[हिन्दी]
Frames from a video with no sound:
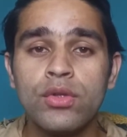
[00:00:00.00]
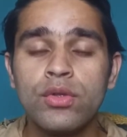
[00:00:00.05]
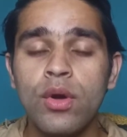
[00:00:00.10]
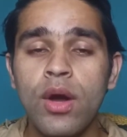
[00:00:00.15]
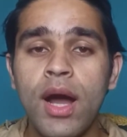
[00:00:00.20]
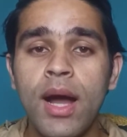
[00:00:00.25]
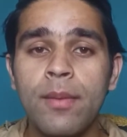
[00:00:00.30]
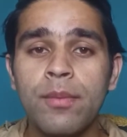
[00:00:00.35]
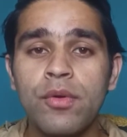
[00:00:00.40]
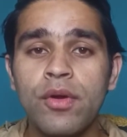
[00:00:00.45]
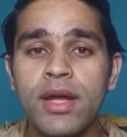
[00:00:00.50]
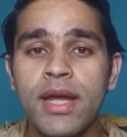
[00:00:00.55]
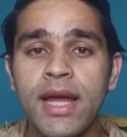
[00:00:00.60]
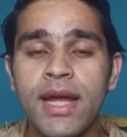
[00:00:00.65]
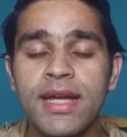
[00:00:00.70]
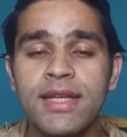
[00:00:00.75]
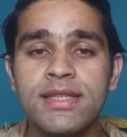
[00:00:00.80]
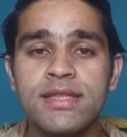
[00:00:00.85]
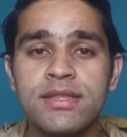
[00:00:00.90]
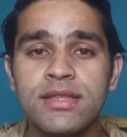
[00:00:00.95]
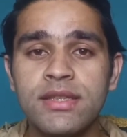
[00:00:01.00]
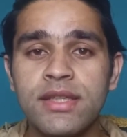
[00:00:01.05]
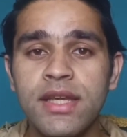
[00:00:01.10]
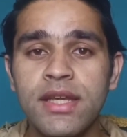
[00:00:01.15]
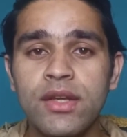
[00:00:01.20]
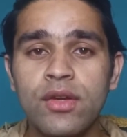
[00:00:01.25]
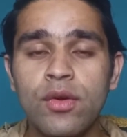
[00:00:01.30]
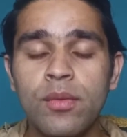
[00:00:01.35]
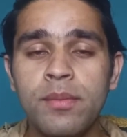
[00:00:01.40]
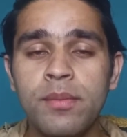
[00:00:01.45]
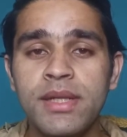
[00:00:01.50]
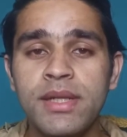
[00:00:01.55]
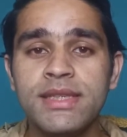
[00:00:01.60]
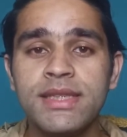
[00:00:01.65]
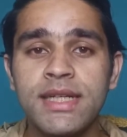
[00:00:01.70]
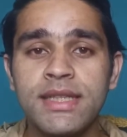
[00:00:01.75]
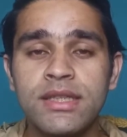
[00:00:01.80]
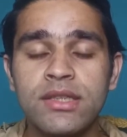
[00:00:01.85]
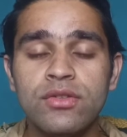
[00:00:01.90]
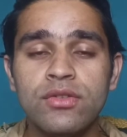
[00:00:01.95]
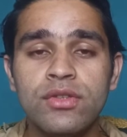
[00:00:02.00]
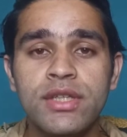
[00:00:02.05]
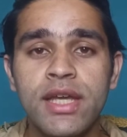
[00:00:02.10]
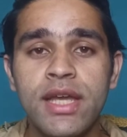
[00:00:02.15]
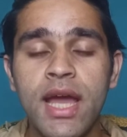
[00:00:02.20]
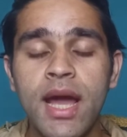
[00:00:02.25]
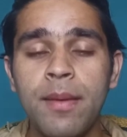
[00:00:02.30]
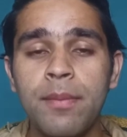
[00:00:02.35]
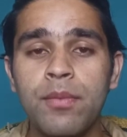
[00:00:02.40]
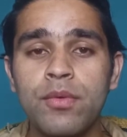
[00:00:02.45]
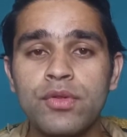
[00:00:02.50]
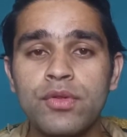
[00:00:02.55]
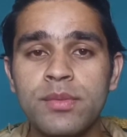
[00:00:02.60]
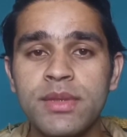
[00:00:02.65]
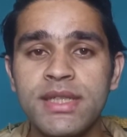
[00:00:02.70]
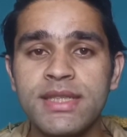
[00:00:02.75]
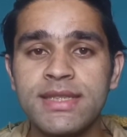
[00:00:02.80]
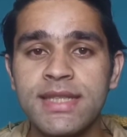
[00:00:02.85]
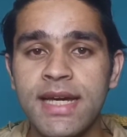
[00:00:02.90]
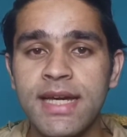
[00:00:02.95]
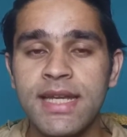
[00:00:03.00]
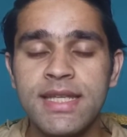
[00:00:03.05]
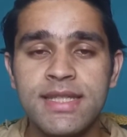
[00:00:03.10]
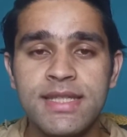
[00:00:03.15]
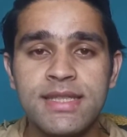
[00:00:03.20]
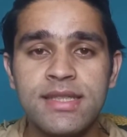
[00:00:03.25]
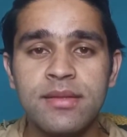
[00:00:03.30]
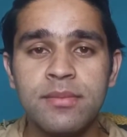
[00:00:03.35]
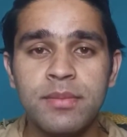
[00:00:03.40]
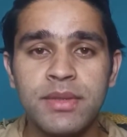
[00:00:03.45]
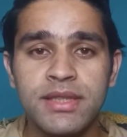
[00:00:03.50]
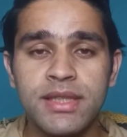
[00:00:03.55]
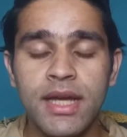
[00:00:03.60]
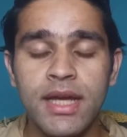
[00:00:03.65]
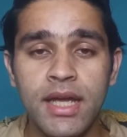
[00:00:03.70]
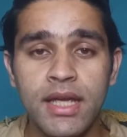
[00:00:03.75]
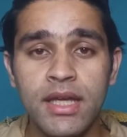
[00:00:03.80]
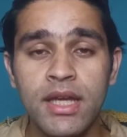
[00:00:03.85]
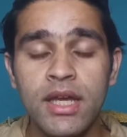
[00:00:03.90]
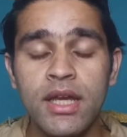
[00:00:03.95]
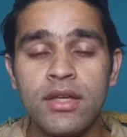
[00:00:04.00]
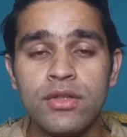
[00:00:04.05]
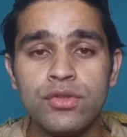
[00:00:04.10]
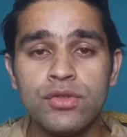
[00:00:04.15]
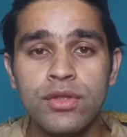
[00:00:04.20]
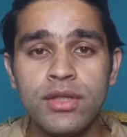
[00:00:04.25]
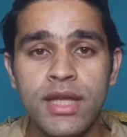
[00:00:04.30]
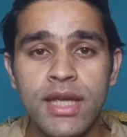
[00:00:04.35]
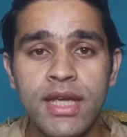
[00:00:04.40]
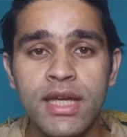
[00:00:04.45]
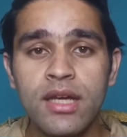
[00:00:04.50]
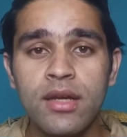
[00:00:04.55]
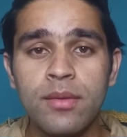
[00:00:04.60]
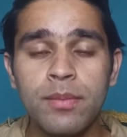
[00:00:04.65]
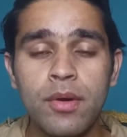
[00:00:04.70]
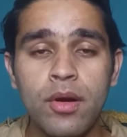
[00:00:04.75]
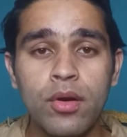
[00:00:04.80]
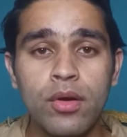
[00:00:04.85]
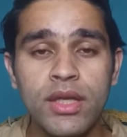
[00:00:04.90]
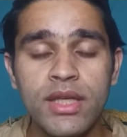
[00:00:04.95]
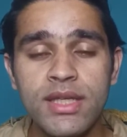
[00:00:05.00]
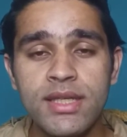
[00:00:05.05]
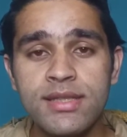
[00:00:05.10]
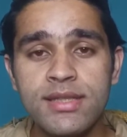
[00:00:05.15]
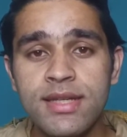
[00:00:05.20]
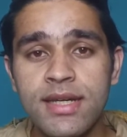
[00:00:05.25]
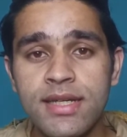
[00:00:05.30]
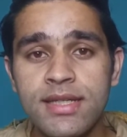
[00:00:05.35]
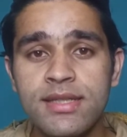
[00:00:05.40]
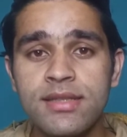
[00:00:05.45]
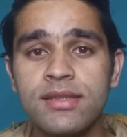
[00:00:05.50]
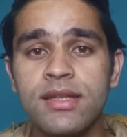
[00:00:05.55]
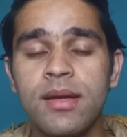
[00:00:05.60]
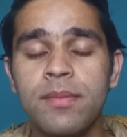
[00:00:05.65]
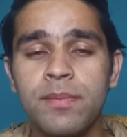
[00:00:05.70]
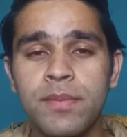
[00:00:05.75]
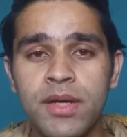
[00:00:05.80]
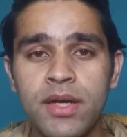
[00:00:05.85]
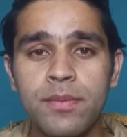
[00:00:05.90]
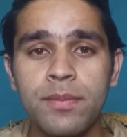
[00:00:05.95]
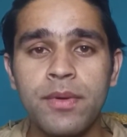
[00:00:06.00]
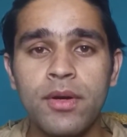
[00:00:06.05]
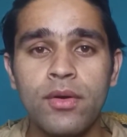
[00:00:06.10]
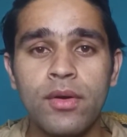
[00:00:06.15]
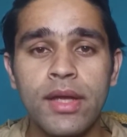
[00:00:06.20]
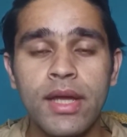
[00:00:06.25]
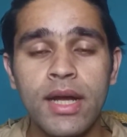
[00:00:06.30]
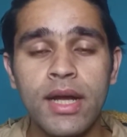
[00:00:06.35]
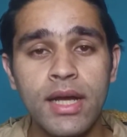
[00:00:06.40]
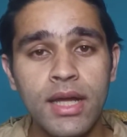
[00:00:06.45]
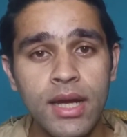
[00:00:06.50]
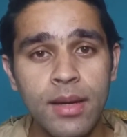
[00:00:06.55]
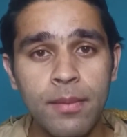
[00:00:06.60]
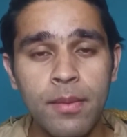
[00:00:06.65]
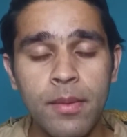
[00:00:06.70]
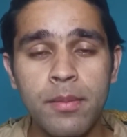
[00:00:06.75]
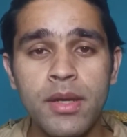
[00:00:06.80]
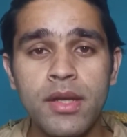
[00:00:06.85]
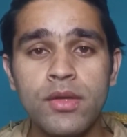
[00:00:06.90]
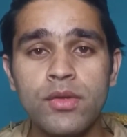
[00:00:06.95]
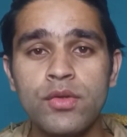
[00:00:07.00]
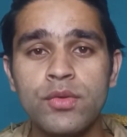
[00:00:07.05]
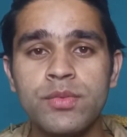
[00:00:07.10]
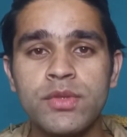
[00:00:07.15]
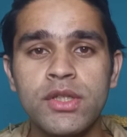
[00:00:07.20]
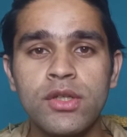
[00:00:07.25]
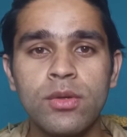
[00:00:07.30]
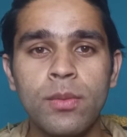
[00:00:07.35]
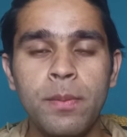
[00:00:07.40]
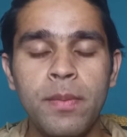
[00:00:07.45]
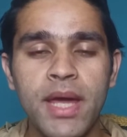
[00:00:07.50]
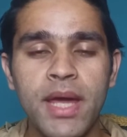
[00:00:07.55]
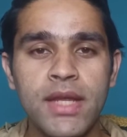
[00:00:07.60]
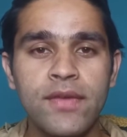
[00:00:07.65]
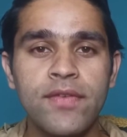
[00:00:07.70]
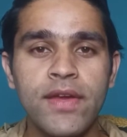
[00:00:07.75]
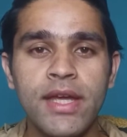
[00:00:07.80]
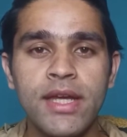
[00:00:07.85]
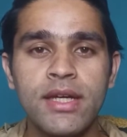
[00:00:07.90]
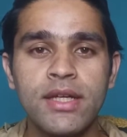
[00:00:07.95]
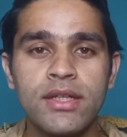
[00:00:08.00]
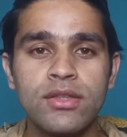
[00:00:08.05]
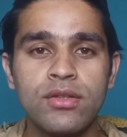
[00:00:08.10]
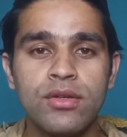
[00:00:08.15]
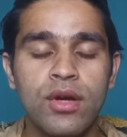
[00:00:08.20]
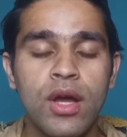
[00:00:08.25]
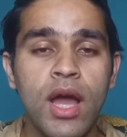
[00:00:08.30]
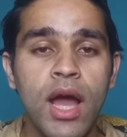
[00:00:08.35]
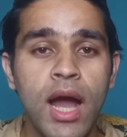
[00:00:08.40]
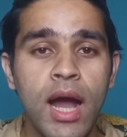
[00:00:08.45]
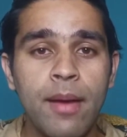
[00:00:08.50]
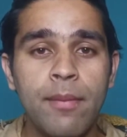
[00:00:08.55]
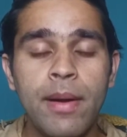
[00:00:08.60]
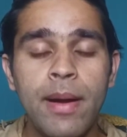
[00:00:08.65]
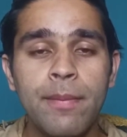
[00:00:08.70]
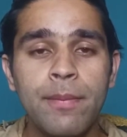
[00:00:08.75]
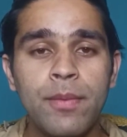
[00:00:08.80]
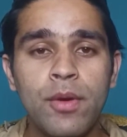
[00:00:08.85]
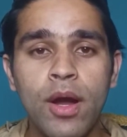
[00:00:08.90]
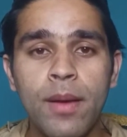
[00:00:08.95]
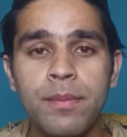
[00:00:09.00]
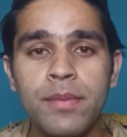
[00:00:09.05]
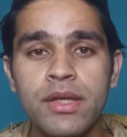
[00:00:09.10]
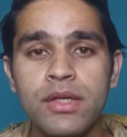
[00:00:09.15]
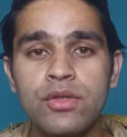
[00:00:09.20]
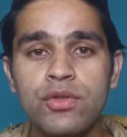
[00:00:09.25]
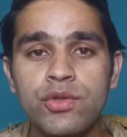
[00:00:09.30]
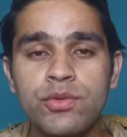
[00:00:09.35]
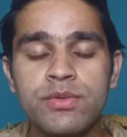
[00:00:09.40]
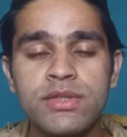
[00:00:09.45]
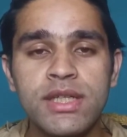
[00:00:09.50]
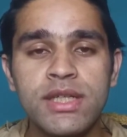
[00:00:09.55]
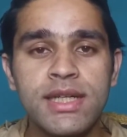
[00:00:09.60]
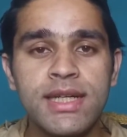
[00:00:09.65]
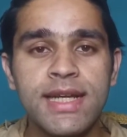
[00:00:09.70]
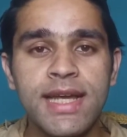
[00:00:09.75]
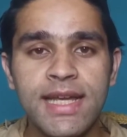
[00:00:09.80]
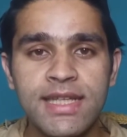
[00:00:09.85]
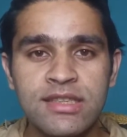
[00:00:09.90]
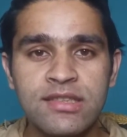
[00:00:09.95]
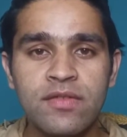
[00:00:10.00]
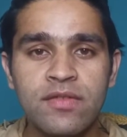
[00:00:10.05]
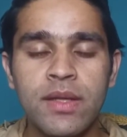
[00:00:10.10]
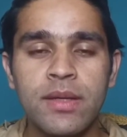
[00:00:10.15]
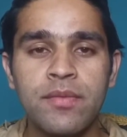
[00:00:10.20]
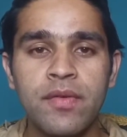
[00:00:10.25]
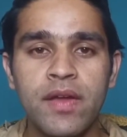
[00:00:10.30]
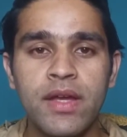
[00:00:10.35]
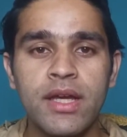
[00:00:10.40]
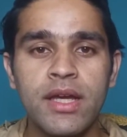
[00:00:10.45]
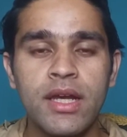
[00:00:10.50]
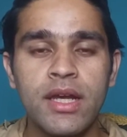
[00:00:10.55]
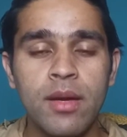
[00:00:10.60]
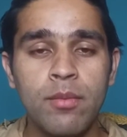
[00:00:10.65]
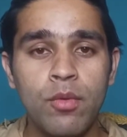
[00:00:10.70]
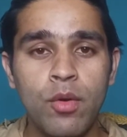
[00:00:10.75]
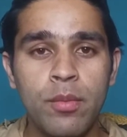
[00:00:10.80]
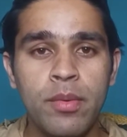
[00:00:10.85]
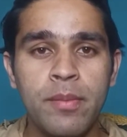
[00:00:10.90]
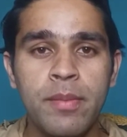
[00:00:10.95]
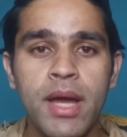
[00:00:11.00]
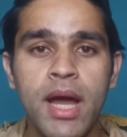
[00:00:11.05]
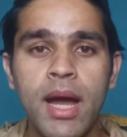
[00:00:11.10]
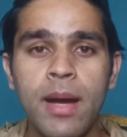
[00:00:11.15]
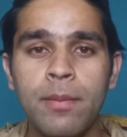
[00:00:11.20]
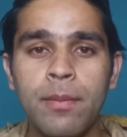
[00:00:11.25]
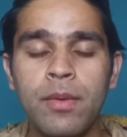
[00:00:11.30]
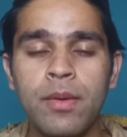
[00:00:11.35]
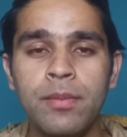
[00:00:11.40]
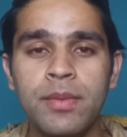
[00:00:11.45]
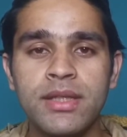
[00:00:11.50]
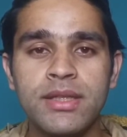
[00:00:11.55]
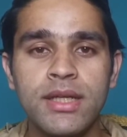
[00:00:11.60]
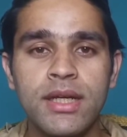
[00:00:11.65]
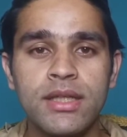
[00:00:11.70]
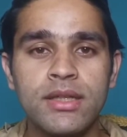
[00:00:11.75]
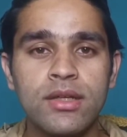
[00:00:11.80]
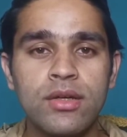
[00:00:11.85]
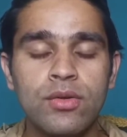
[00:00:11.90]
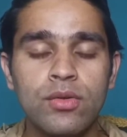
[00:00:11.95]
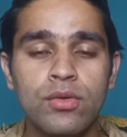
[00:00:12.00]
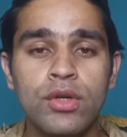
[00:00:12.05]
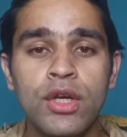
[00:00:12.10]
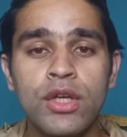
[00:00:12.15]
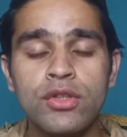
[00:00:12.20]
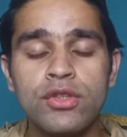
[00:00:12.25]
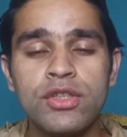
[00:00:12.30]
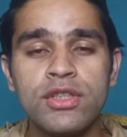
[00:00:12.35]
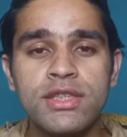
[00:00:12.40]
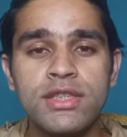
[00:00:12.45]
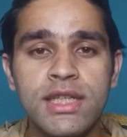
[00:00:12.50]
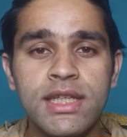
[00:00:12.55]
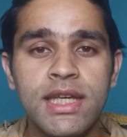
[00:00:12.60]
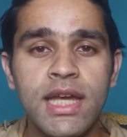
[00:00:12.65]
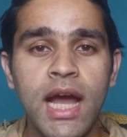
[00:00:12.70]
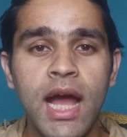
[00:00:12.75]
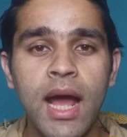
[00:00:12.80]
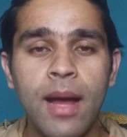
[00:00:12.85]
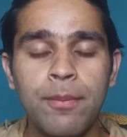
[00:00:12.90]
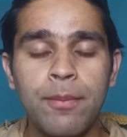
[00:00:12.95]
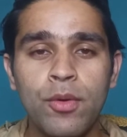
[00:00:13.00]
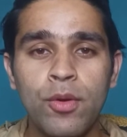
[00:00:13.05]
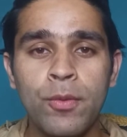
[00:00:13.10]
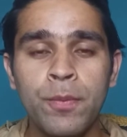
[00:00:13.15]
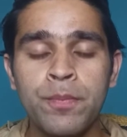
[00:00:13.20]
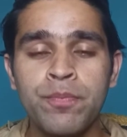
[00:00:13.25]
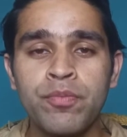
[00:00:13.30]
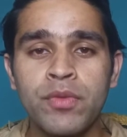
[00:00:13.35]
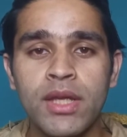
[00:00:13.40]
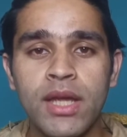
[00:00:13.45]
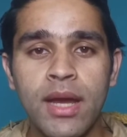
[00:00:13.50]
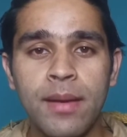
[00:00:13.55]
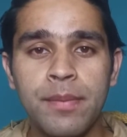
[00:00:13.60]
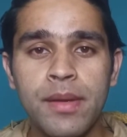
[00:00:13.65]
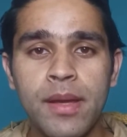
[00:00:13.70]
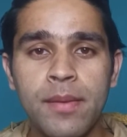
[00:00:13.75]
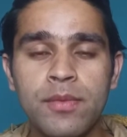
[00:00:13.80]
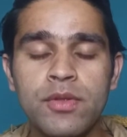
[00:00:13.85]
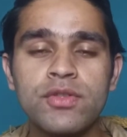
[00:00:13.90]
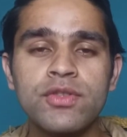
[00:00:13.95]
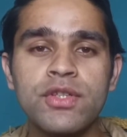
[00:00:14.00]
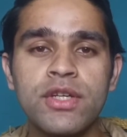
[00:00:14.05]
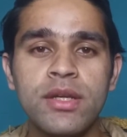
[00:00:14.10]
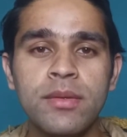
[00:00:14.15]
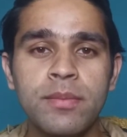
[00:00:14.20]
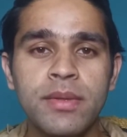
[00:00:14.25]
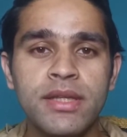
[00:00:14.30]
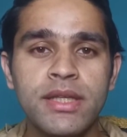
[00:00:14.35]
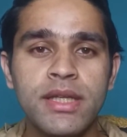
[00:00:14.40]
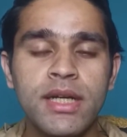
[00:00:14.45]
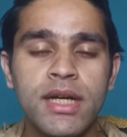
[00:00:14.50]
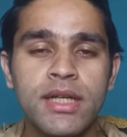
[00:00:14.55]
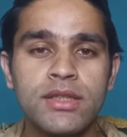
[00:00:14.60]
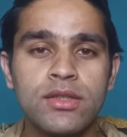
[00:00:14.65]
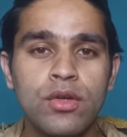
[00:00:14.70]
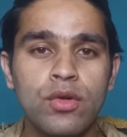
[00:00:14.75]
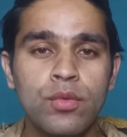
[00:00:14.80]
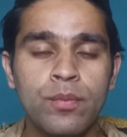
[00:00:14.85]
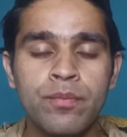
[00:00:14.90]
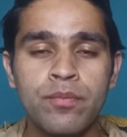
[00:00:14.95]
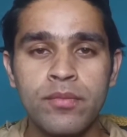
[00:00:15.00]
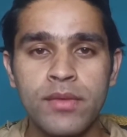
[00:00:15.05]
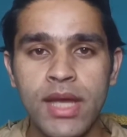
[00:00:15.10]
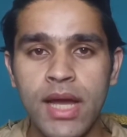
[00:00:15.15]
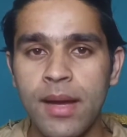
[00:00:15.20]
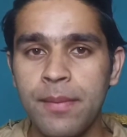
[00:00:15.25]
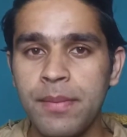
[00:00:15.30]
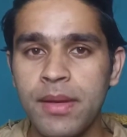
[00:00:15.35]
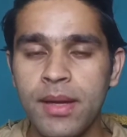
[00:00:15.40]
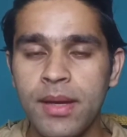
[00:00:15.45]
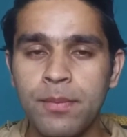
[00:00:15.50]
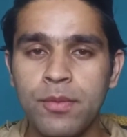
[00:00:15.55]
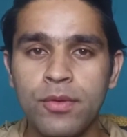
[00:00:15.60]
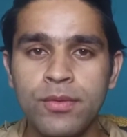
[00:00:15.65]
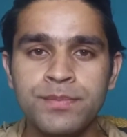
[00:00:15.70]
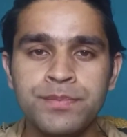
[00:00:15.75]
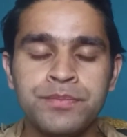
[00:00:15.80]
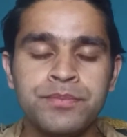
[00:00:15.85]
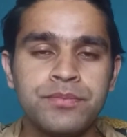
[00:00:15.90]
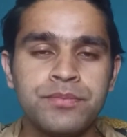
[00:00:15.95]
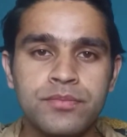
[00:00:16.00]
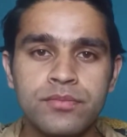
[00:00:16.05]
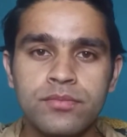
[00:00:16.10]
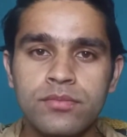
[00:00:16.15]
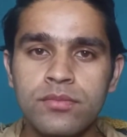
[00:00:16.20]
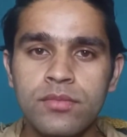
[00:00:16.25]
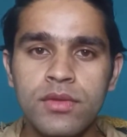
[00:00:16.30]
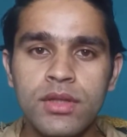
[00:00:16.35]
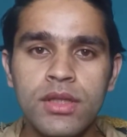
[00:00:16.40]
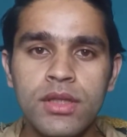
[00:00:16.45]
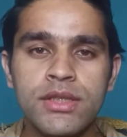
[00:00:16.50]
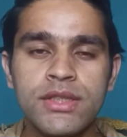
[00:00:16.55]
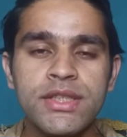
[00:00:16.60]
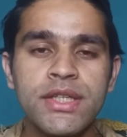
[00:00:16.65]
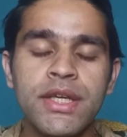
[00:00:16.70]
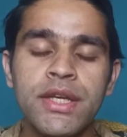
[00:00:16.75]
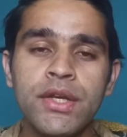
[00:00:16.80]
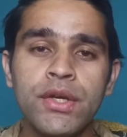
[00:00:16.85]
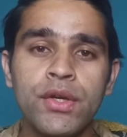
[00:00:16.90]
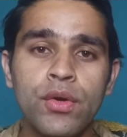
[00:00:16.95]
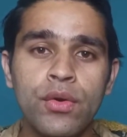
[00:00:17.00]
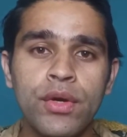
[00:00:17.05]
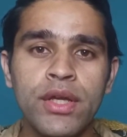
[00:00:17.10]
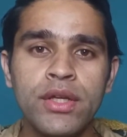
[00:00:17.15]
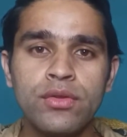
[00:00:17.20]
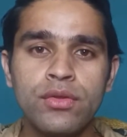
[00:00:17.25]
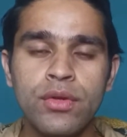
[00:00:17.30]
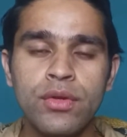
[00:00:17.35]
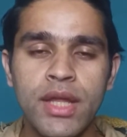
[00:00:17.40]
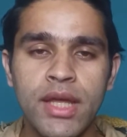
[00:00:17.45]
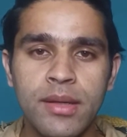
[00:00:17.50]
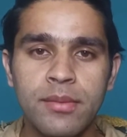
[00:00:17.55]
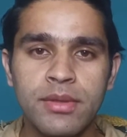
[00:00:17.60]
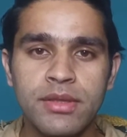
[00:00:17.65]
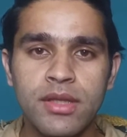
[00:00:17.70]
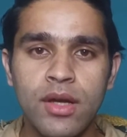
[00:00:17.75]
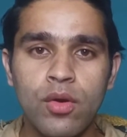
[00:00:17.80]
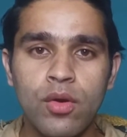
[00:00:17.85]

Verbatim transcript: तो आपको क्या क्या चीज़ें देखने को मिल जाती हैं तो ये आपको जो मैंने सारी चीज़ें बताई जो नहीं कर पाओगे ये सारी चीज़ें आप कर पाओगे अगर आप अपने यूट्यूब चैनल को वेरीफाई करते हो अब आपको अपने यूट्यूब चैनल कैसे वेरीफाई करना है वो भी मैं आपको बताता हूँ तो चलिए आपको यहाँ पे आपको स्क्रीन पे दिखाता हूँ यहाँ पे आपको स्क्रीन रिकॉर्डिंग तो नहीं